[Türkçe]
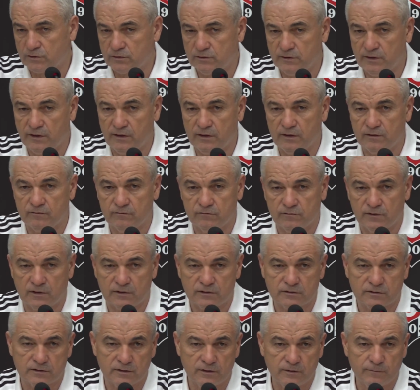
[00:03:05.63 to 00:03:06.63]
Ne
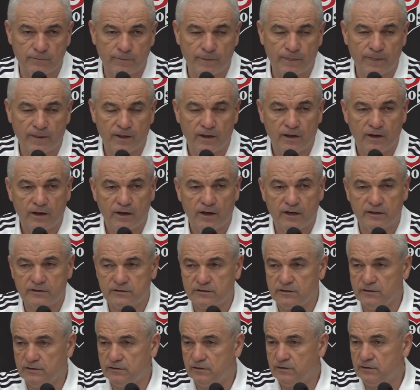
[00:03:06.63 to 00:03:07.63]
varsa her
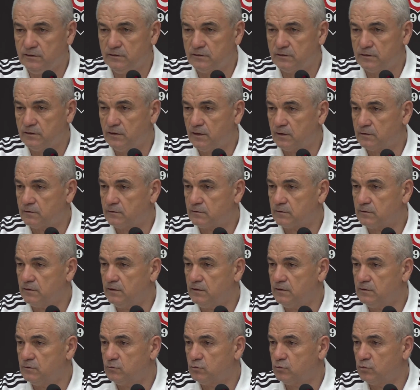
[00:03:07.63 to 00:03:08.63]
şeyi de
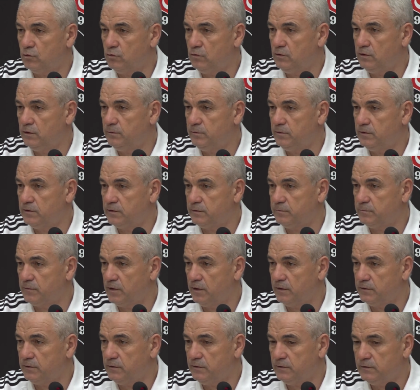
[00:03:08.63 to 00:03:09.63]
rahatlıkla söyleyebilirim
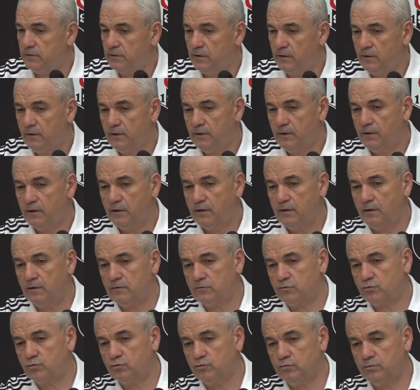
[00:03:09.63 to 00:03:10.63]
yani. Ama
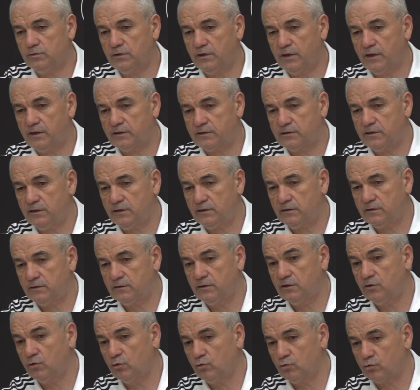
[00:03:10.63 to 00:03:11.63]
şu bir gerçek
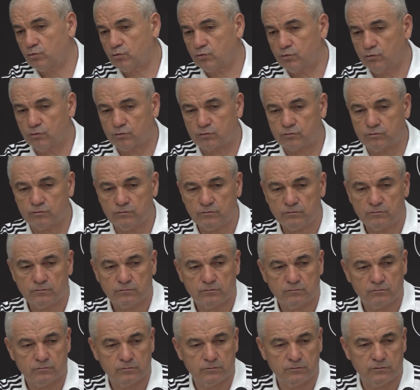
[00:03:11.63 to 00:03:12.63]
ne olursa olsun
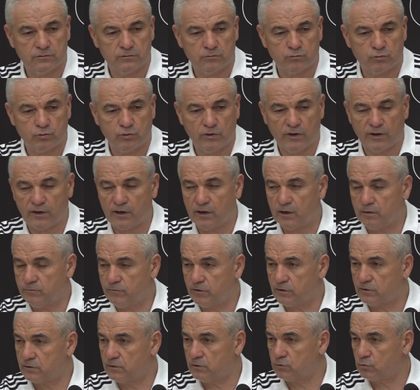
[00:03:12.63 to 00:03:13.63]
e, buraya
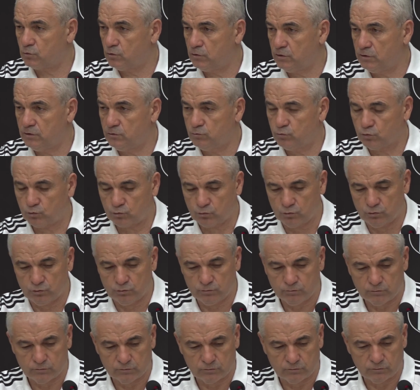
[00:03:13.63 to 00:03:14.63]
gelmekten dolayı mutluyum.
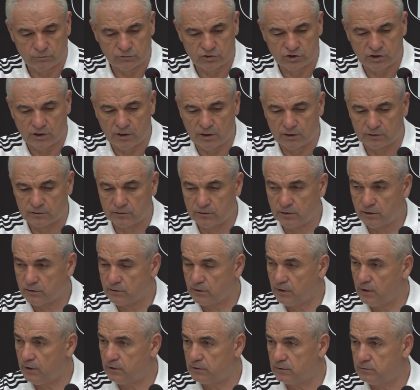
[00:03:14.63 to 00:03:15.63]
Çağırdılar,
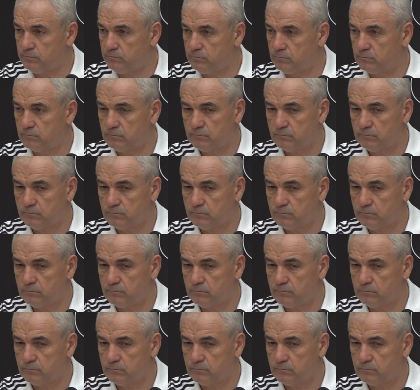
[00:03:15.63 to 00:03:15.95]
geldim.